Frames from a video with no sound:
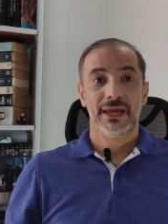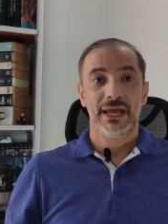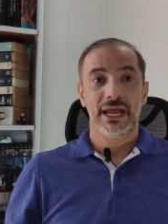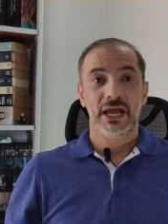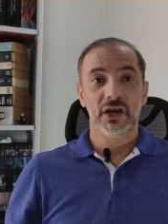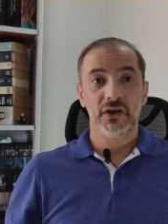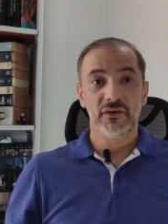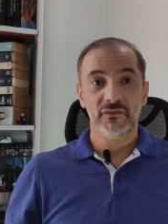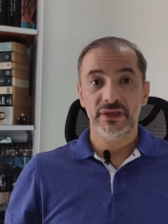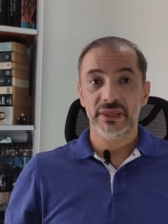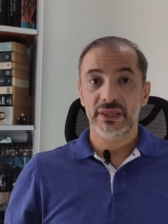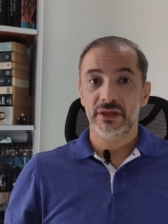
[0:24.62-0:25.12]

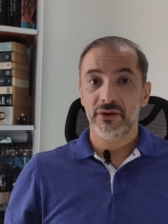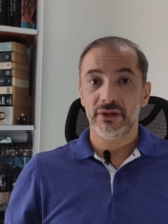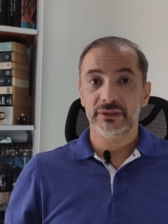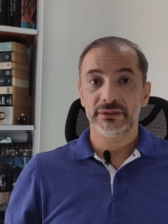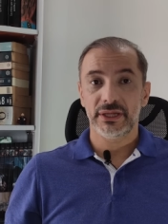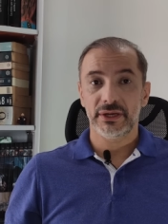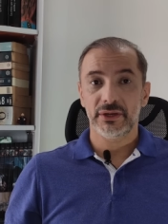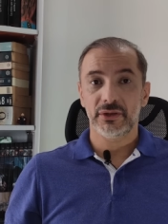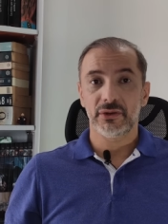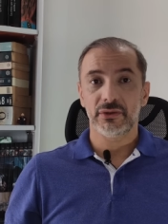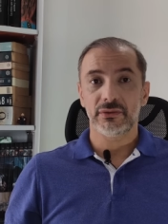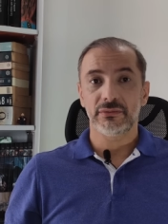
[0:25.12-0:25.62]
En un video
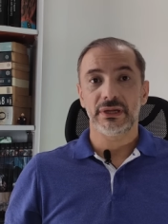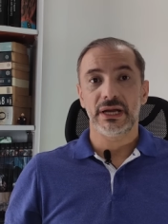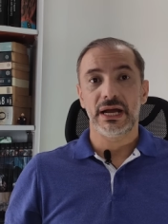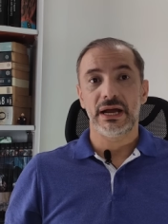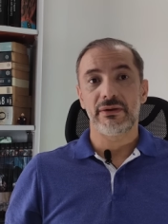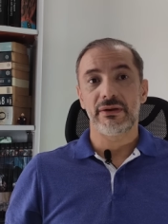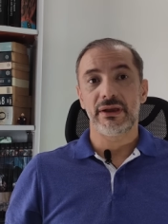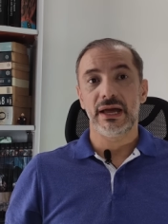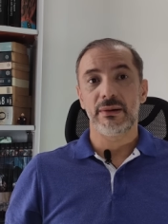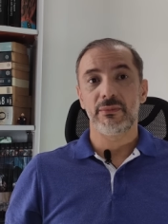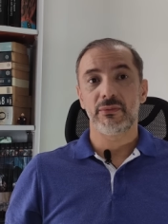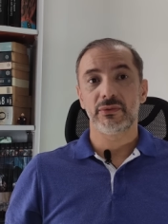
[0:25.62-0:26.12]
anterior
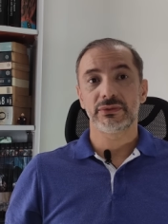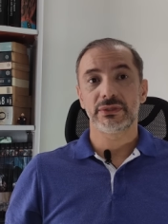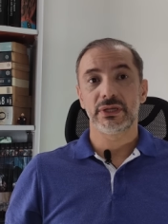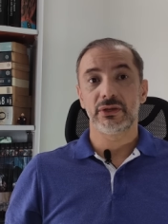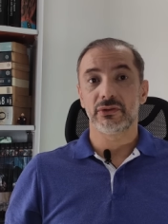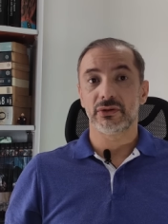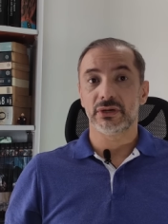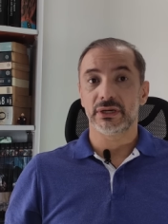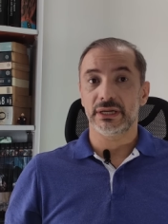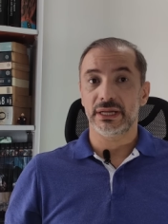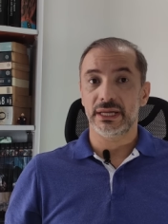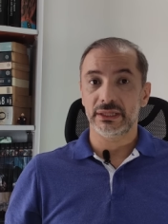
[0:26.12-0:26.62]
hablábamos de
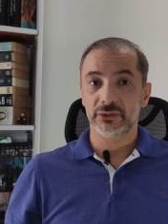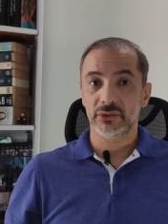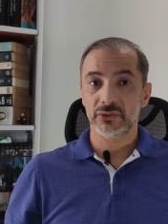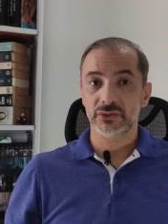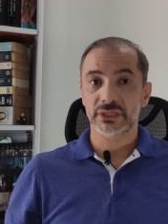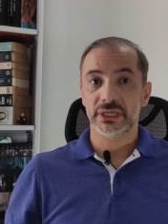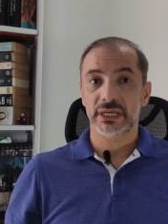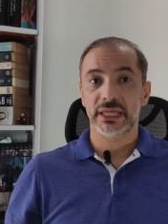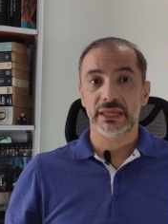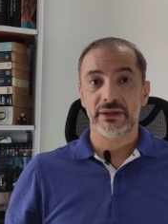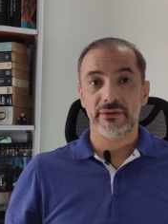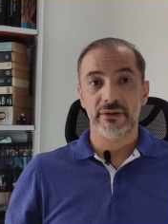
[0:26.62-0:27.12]
los retos
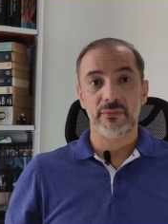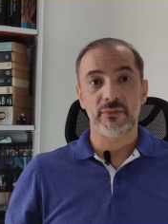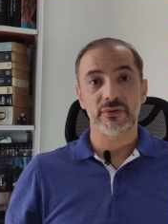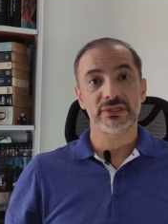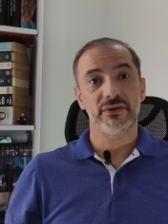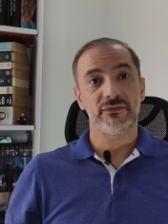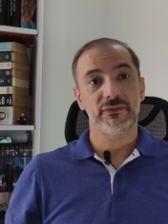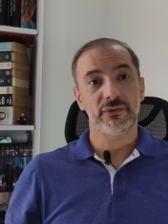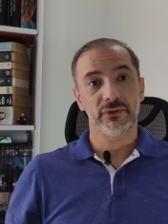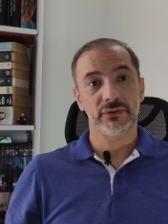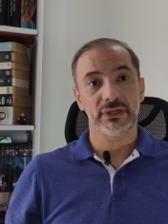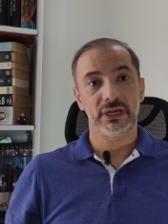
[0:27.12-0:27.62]
que debemos
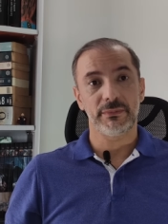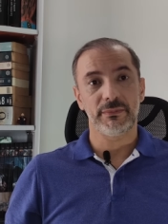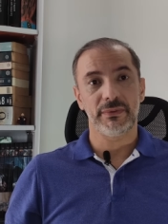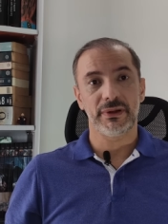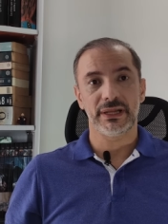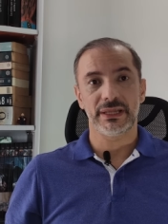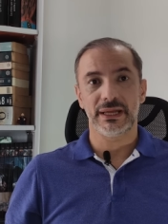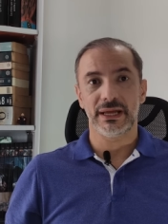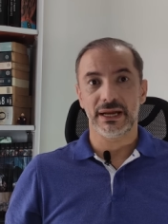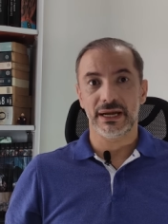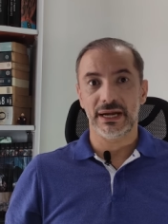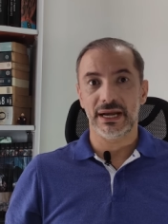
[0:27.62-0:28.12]
afrontar
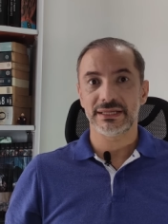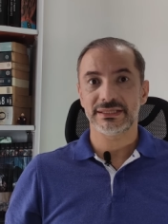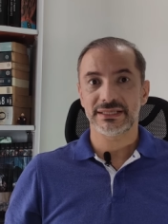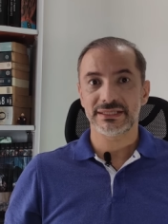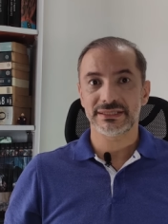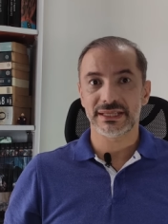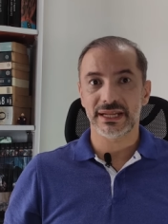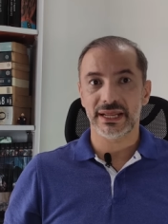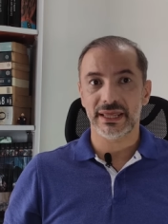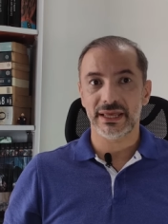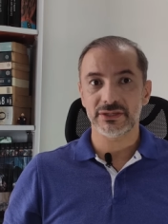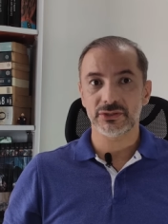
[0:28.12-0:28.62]
para llegar a las
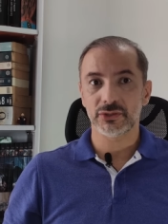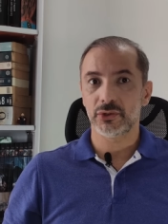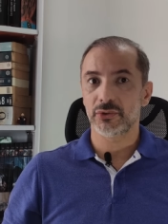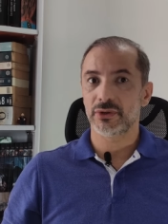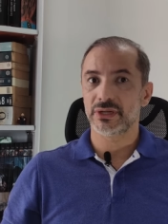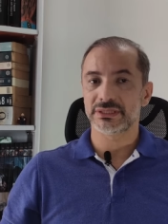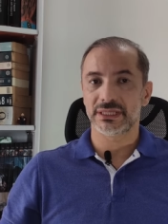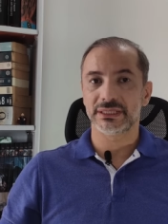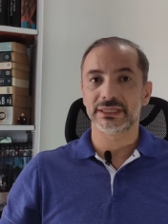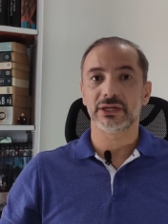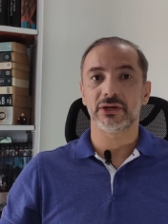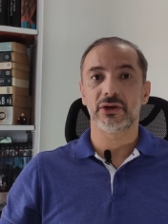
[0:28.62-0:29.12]
estrellas con
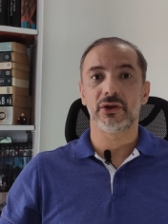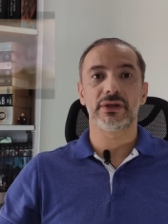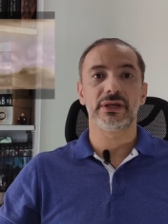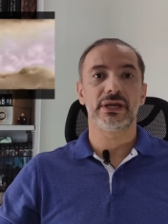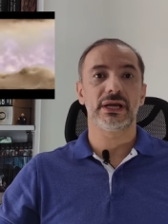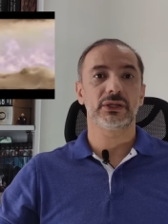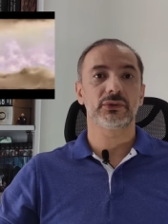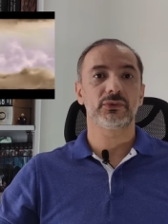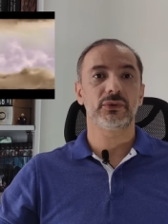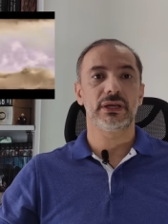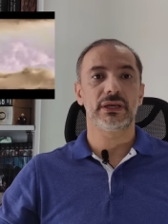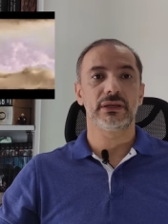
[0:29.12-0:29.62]
nuestra tecnología
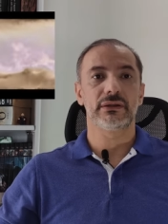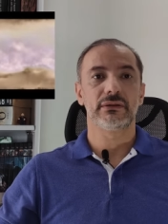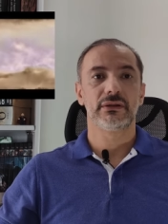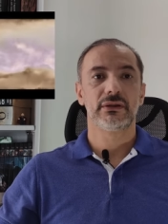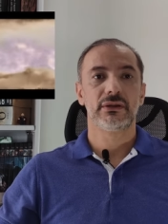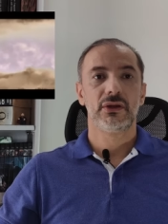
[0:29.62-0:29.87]
actual,